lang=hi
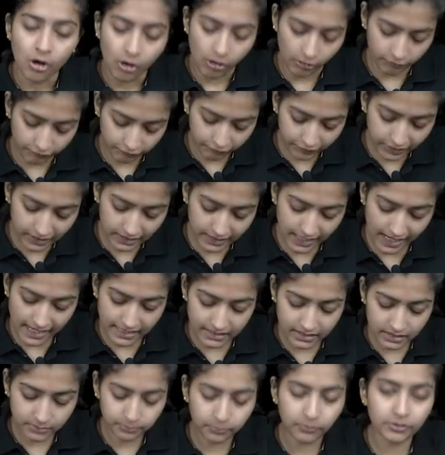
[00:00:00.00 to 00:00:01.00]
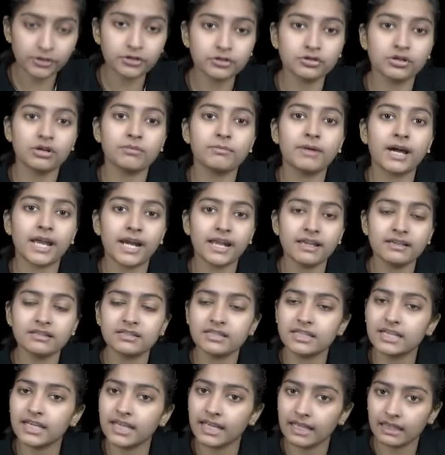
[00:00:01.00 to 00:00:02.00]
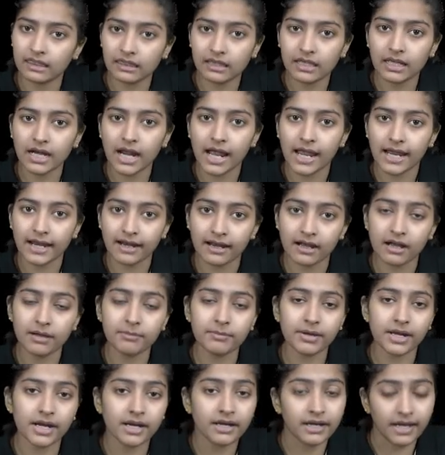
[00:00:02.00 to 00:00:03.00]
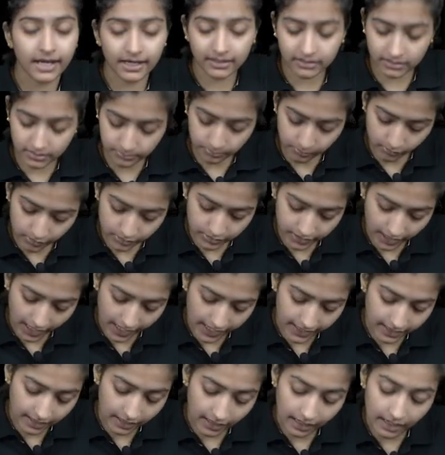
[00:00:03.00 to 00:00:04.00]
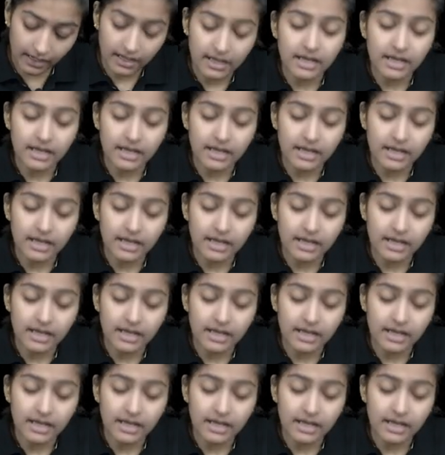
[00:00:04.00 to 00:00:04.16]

और फिर नेक्स्ट पॉइंट जो हमारा इसी के अंदर आएगा हमारा नेक्स्ट पॉइंट आएगा